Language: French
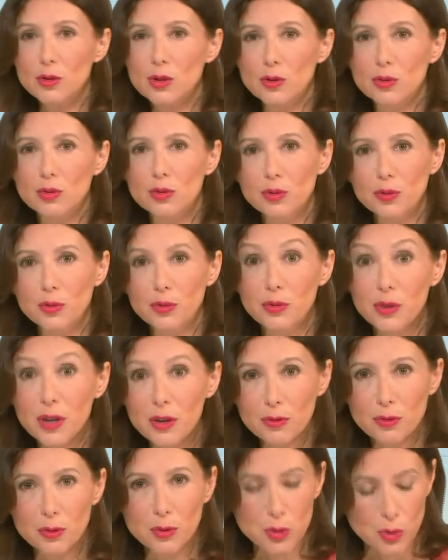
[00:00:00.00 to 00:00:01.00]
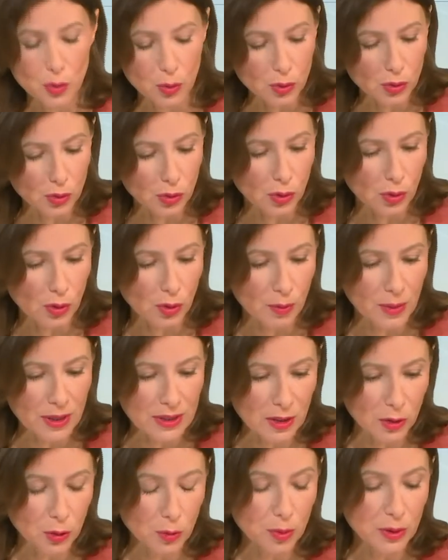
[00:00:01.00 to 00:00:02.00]
aujourd'hui on fait fausse route euh, en
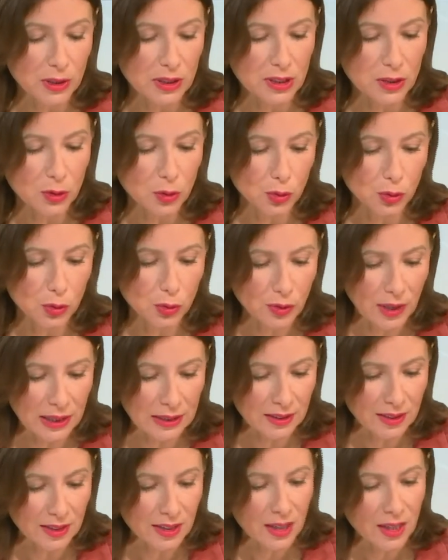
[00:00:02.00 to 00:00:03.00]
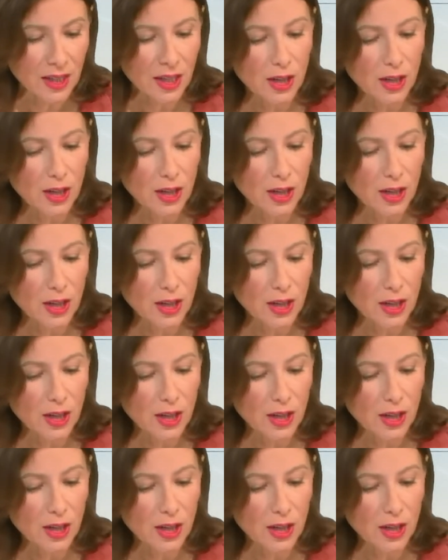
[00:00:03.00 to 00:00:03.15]
matière de politique de souveraineté.